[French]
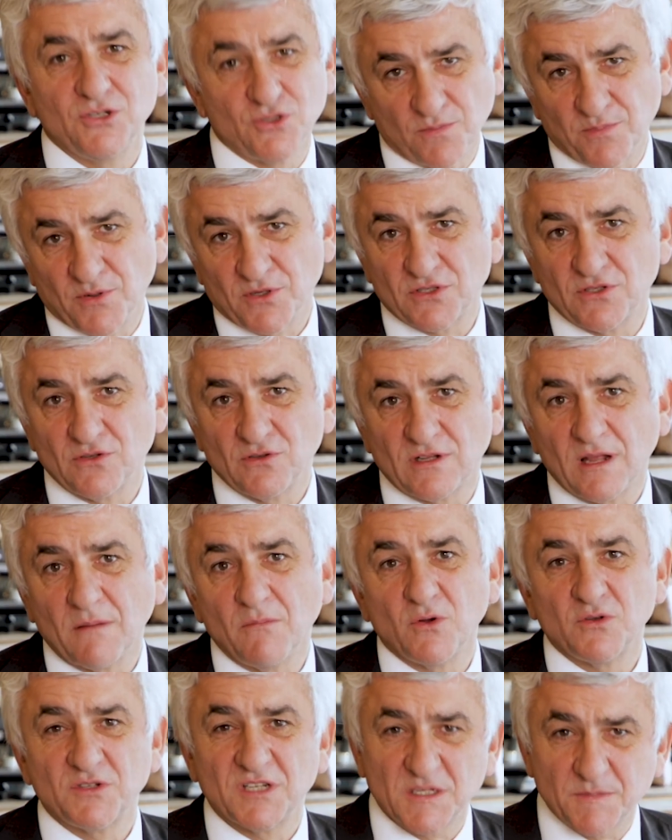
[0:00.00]
et je pense
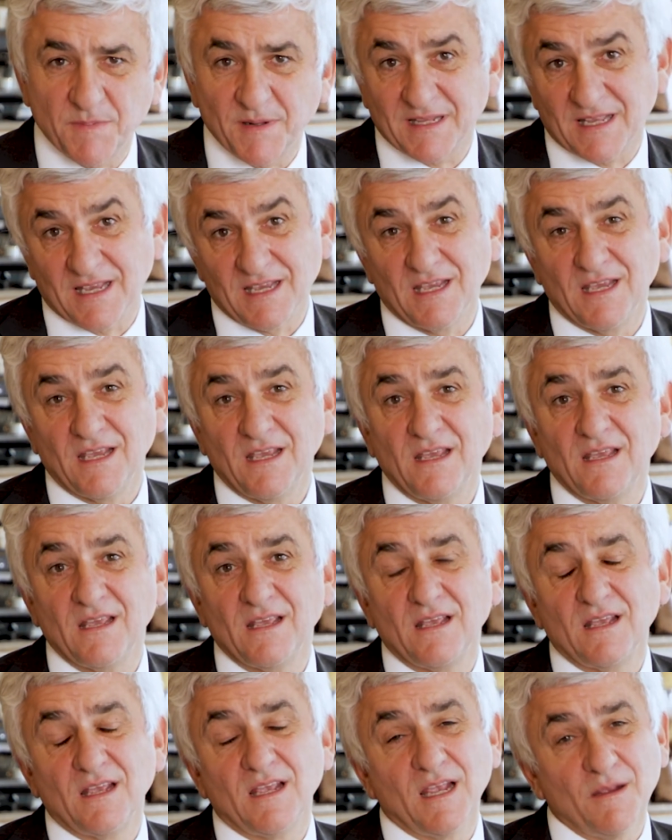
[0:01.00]
notamment aux expatriés,
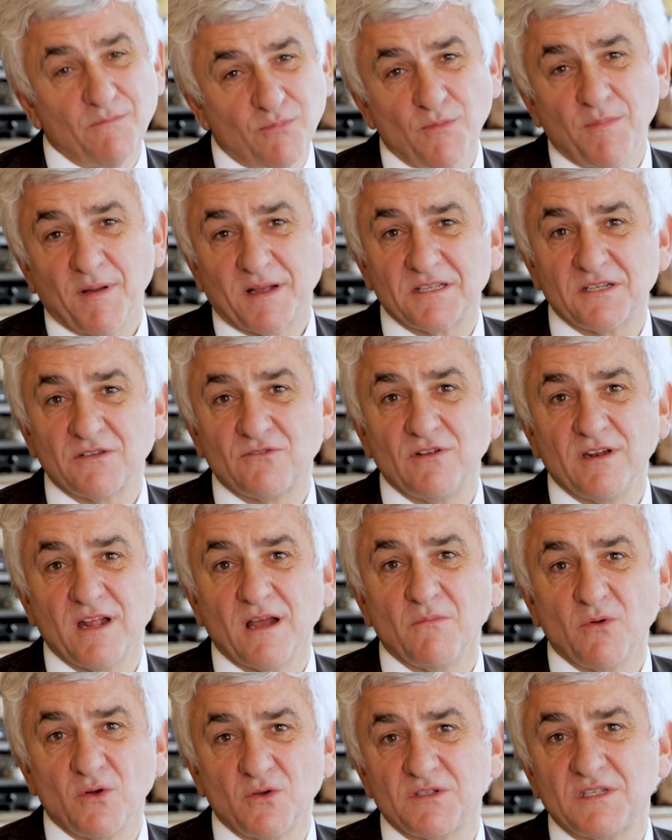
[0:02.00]
et plus
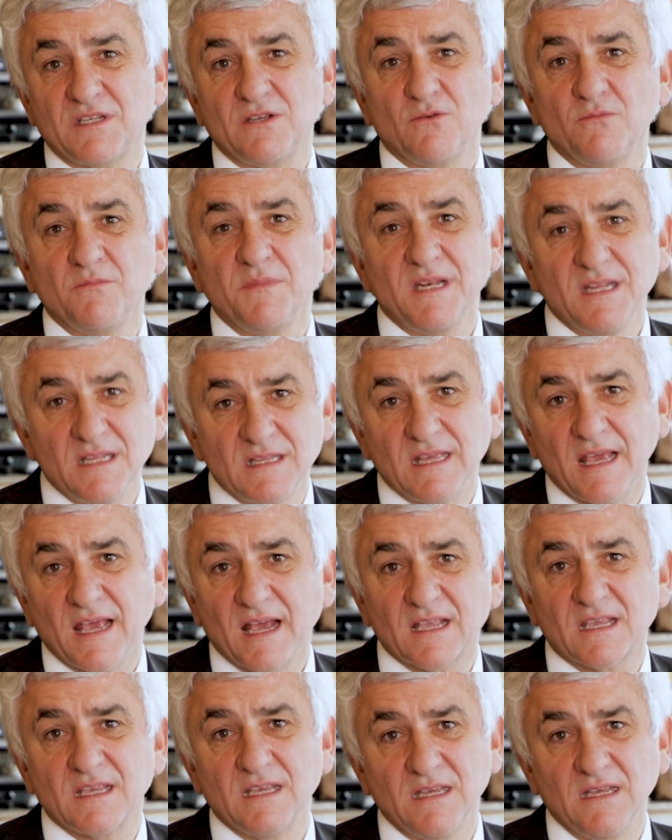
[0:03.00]
particulièrement aussi aux
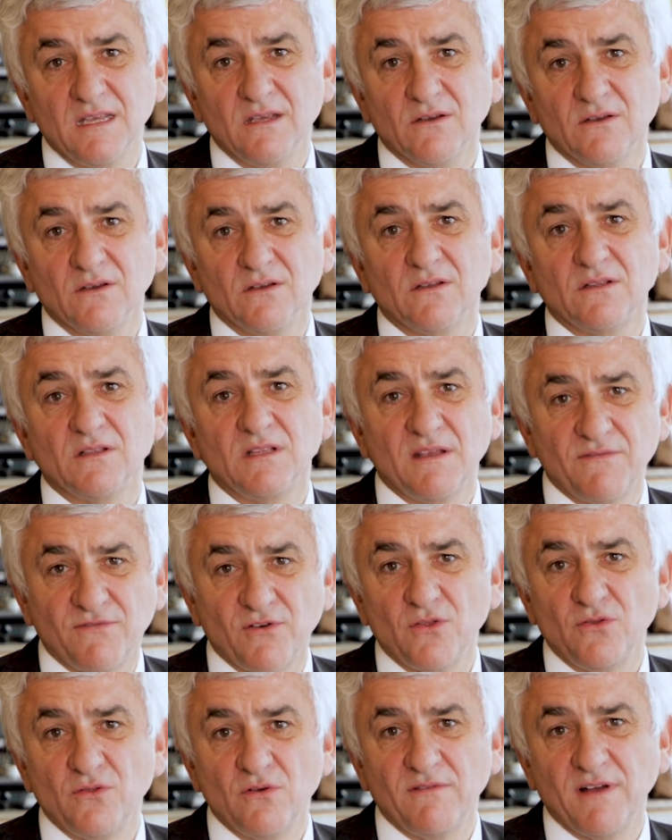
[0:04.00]
militaires qui euh,
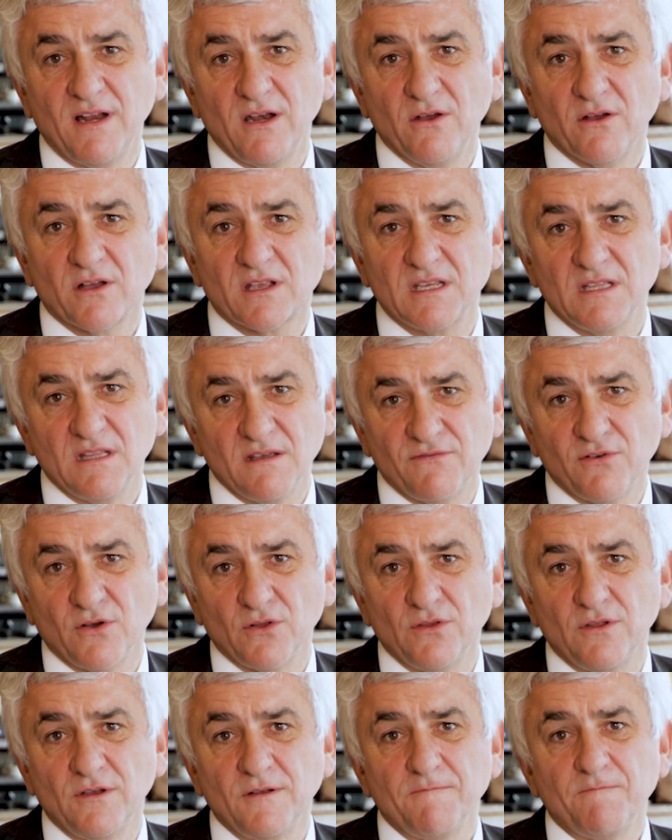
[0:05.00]
défendent nos valeurs, qui
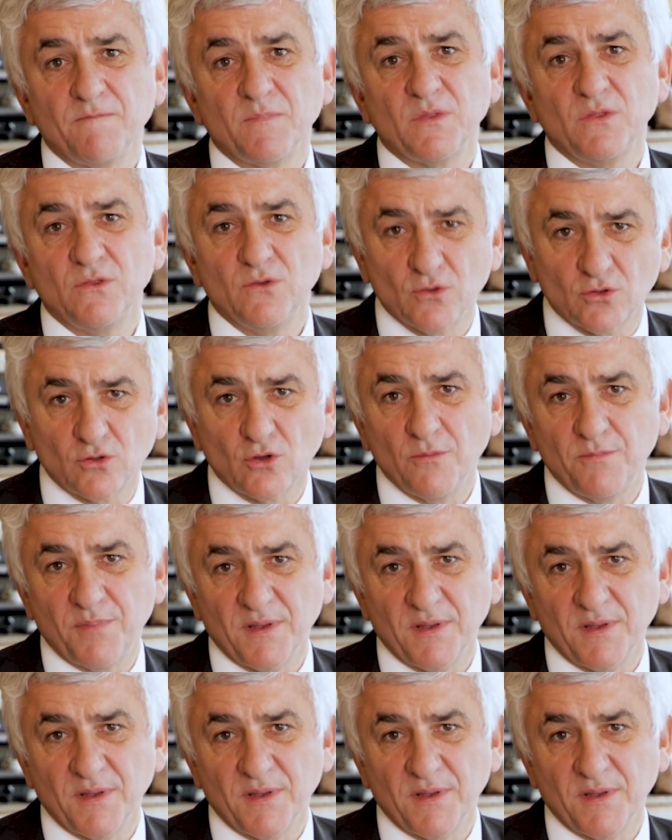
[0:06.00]
défendent notre